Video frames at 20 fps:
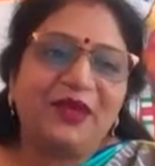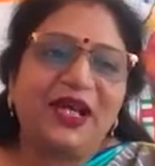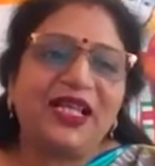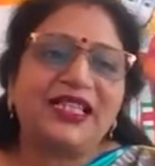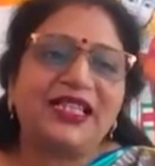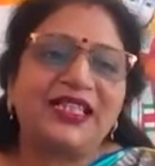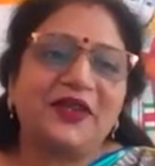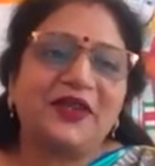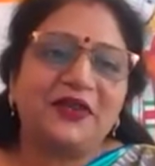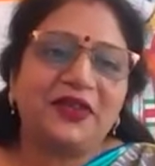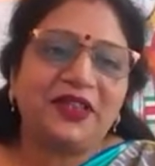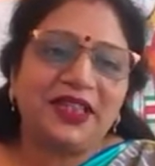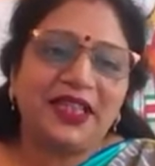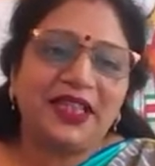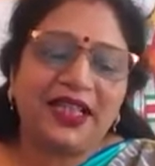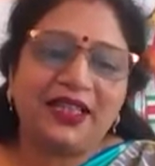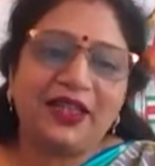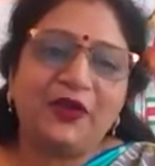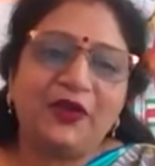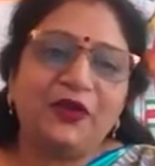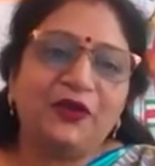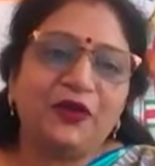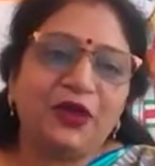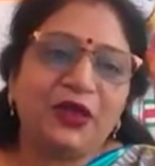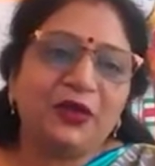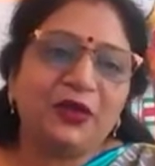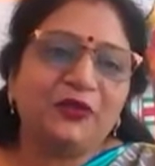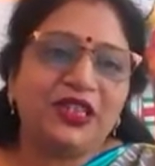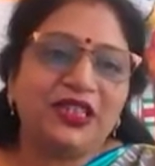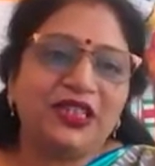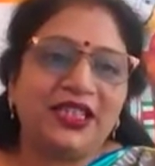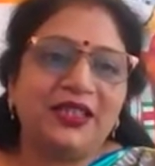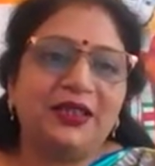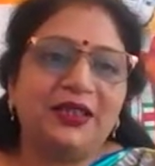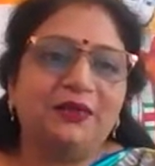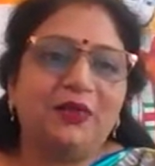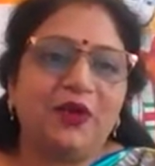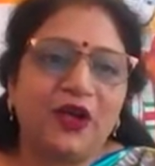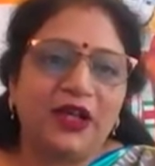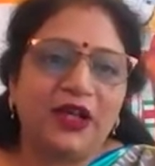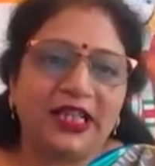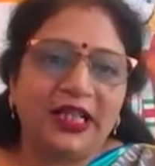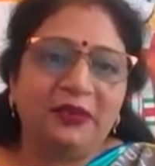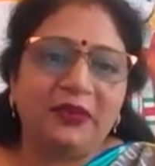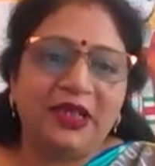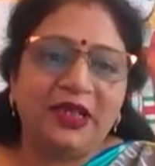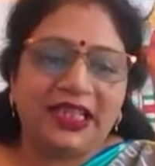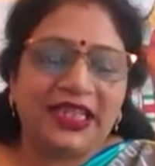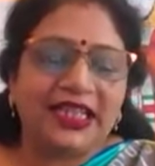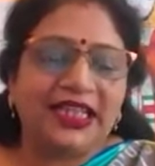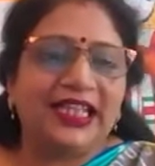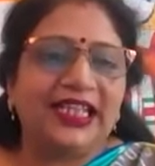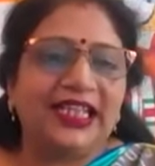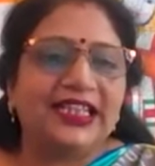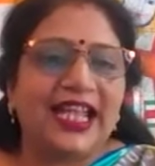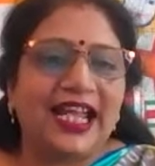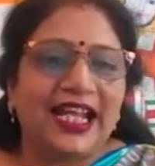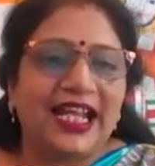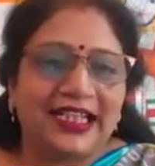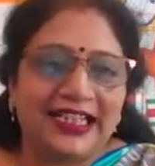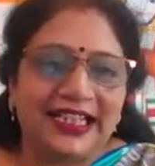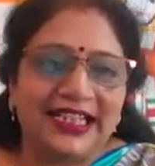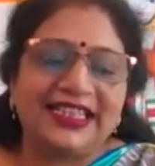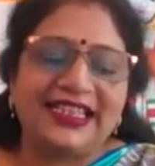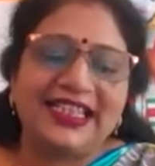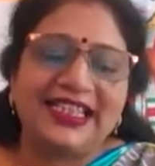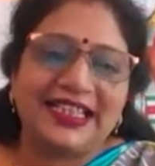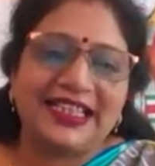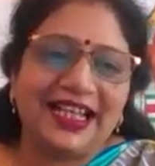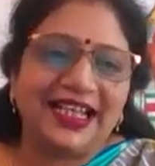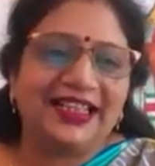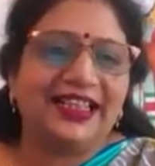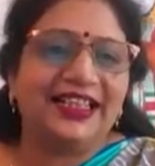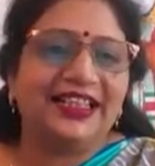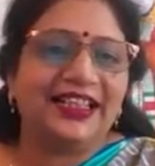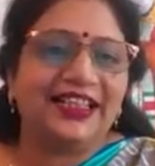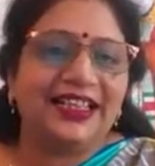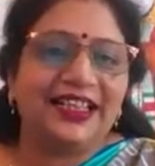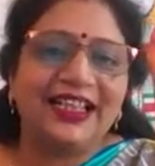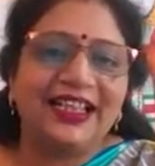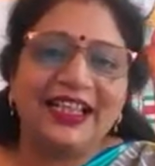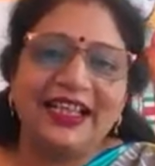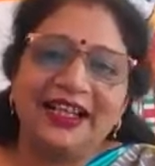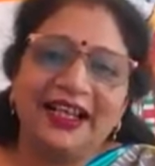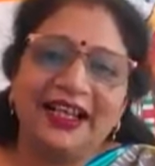पास आउट किया तो उन्होंने मुझे मॉडल मेकिंग की टेक्निक सिखाने के लिए